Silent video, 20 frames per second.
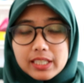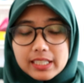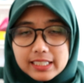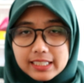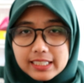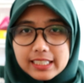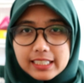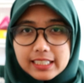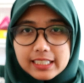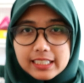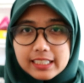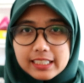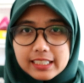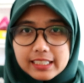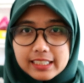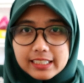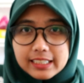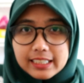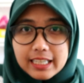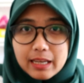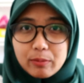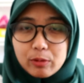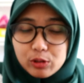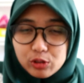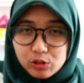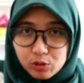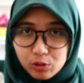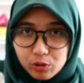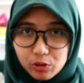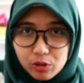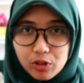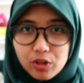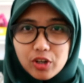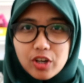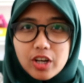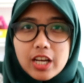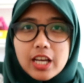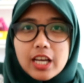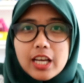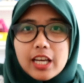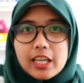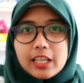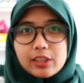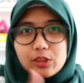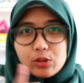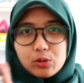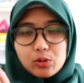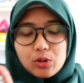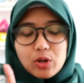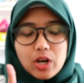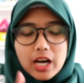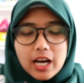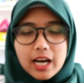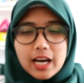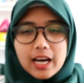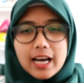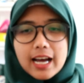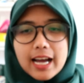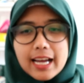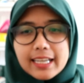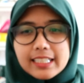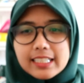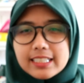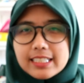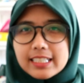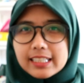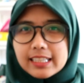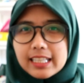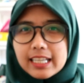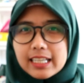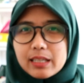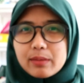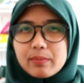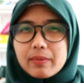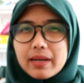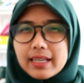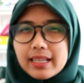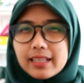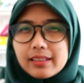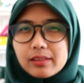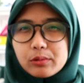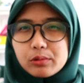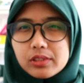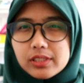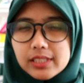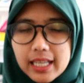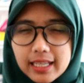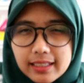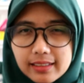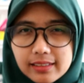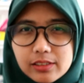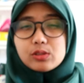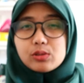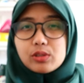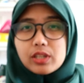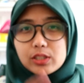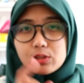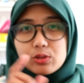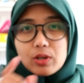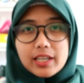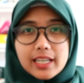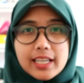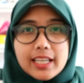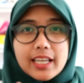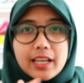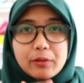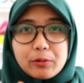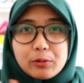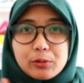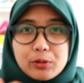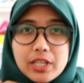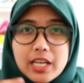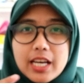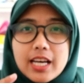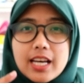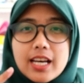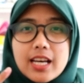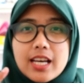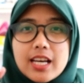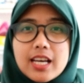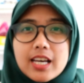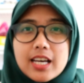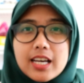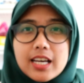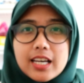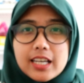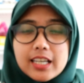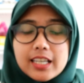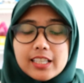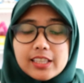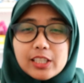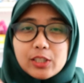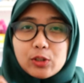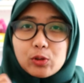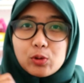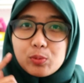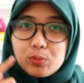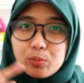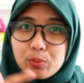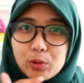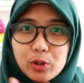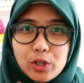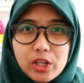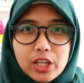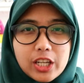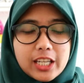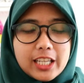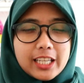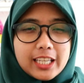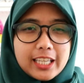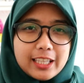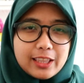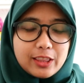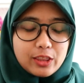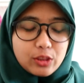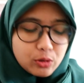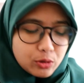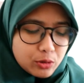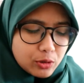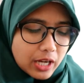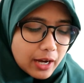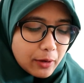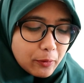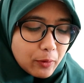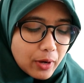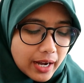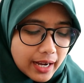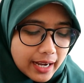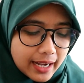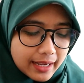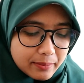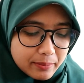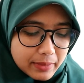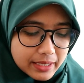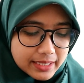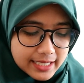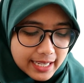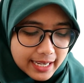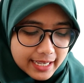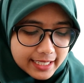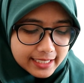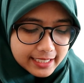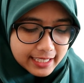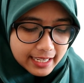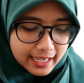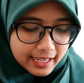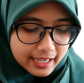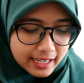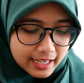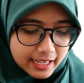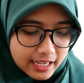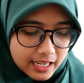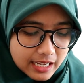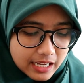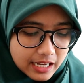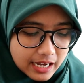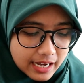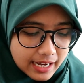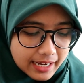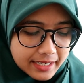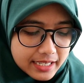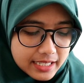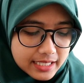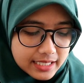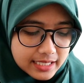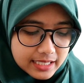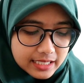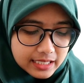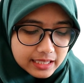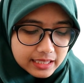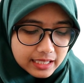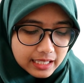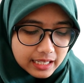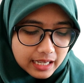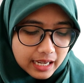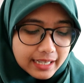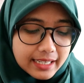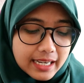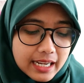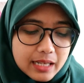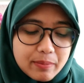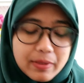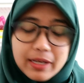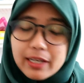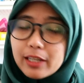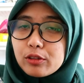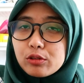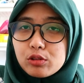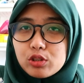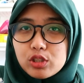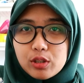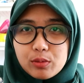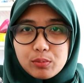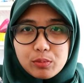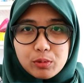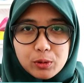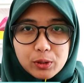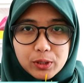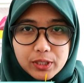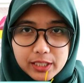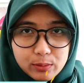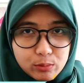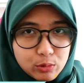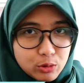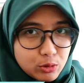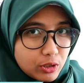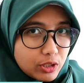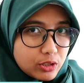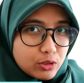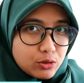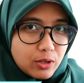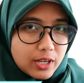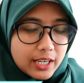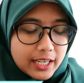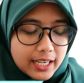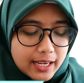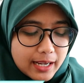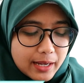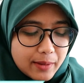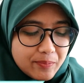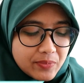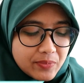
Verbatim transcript: negeri nya Moskow itu uh, ada sekitar 500-an surat suara yang udah uh, terkumpul gitu. Aku akan bacain ya. Ada sekitar ada 566 surat suara.